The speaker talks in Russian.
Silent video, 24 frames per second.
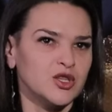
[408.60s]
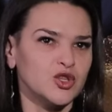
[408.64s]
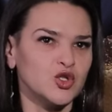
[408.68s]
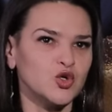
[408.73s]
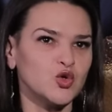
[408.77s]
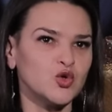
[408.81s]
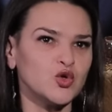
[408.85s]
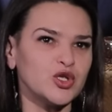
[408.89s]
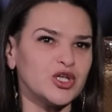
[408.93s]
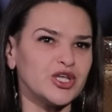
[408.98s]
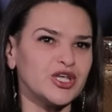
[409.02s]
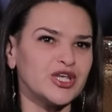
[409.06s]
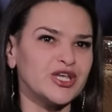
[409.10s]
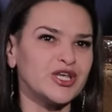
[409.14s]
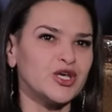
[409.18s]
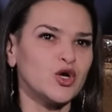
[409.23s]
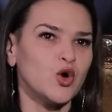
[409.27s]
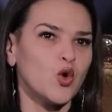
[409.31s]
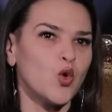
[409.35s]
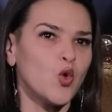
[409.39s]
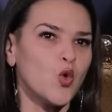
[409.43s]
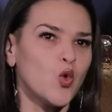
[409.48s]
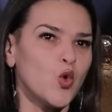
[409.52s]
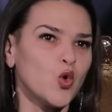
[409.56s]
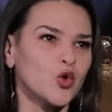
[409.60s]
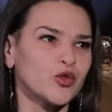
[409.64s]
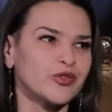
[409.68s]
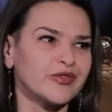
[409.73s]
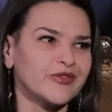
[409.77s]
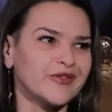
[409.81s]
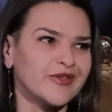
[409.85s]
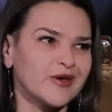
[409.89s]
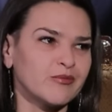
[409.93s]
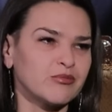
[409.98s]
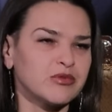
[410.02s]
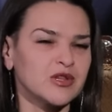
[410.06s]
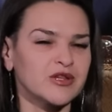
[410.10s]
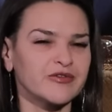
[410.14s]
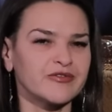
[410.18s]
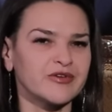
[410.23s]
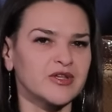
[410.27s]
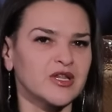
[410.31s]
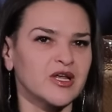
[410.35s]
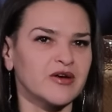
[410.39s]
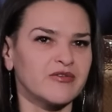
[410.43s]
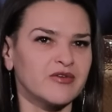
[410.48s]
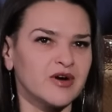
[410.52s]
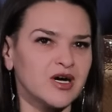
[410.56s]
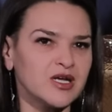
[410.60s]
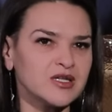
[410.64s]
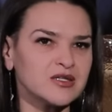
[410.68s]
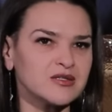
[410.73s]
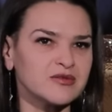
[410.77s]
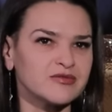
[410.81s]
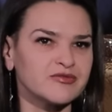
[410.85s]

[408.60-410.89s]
Но и он не был виноват